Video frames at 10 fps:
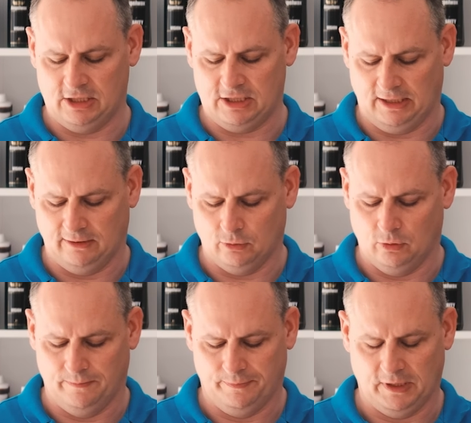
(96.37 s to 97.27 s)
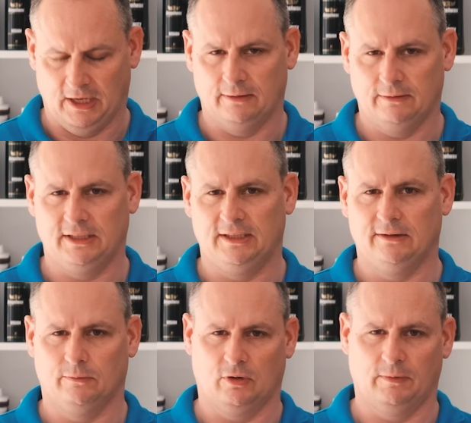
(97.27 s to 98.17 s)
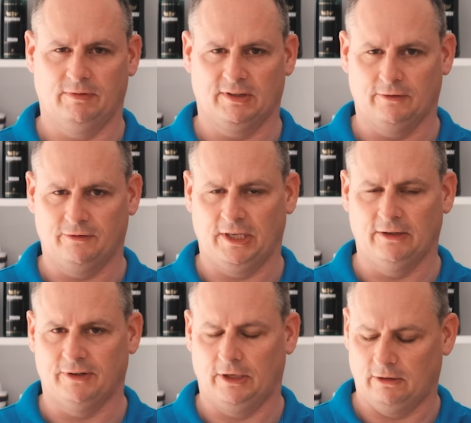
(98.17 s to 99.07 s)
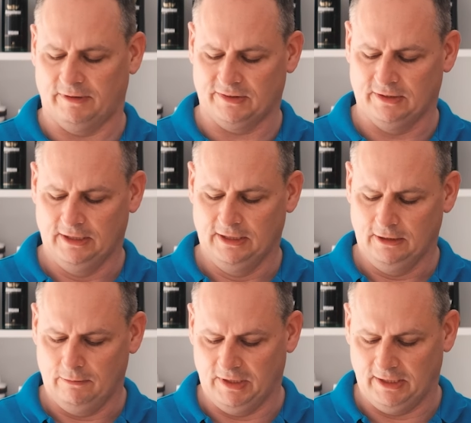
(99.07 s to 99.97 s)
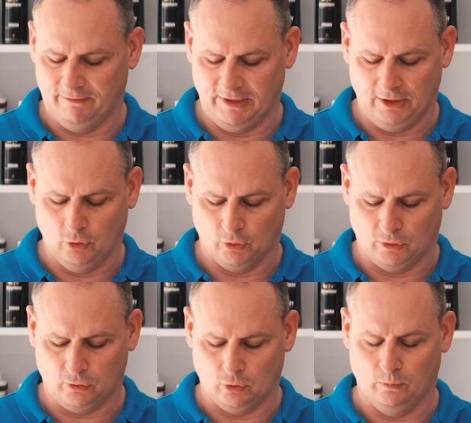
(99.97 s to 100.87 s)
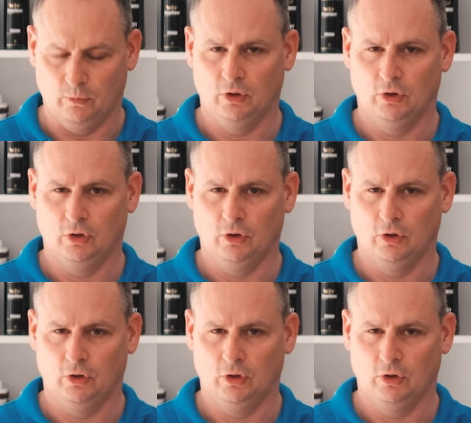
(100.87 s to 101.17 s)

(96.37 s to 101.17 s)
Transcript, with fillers: Ich denke so, ja, in diesem Sommer wird es auf jeden Fall noch was mit dem Video zum